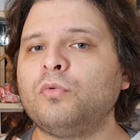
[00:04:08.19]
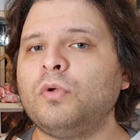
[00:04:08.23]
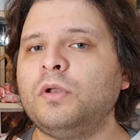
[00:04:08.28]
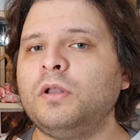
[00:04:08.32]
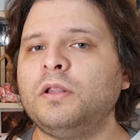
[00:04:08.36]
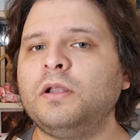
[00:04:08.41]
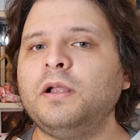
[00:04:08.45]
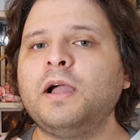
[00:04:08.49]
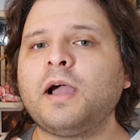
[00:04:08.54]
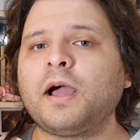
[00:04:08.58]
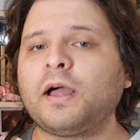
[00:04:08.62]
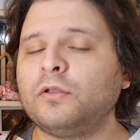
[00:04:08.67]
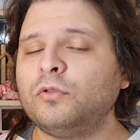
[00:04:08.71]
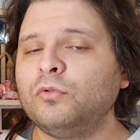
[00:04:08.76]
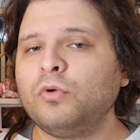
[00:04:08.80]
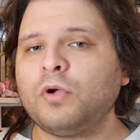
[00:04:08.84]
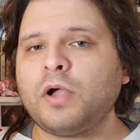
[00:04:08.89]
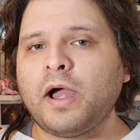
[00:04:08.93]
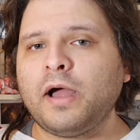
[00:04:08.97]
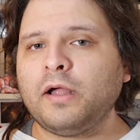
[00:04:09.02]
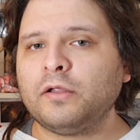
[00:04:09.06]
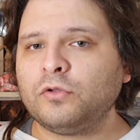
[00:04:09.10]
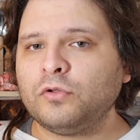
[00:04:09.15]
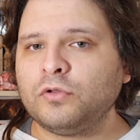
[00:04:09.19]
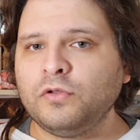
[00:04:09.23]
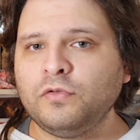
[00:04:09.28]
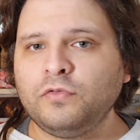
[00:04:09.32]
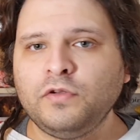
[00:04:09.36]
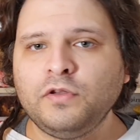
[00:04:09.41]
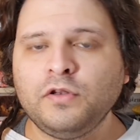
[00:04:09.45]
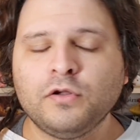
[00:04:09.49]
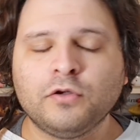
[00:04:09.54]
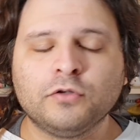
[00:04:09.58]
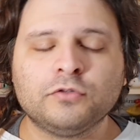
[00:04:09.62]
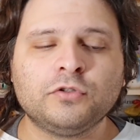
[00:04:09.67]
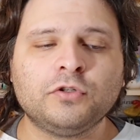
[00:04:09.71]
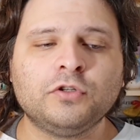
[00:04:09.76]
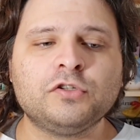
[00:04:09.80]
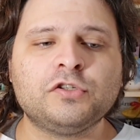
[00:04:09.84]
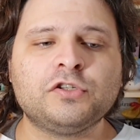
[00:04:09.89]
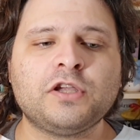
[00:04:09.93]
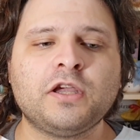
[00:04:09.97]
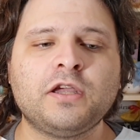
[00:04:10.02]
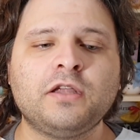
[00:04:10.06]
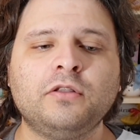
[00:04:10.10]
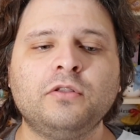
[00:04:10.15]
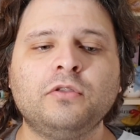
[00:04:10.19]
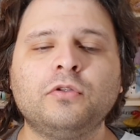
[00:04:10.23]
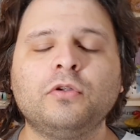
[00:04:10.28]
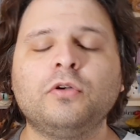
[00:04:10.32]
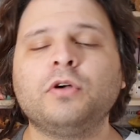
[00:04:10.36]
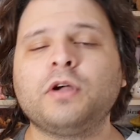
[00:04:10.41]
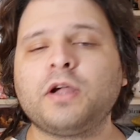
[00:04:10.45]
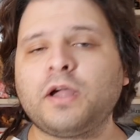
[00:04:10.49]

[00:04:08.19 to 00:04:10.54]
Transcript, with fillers: quel Granducato di fine Ottocento,